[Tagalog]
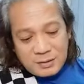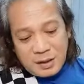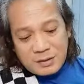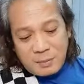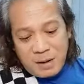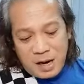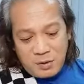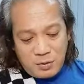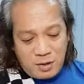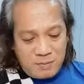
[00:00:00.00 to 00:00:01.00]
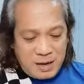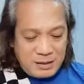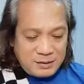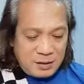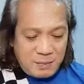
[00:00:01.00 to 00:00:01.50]
So, sa mga ano
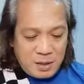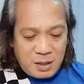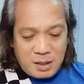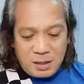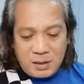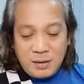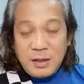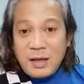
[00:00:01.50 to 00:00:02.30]
naman, sa mga,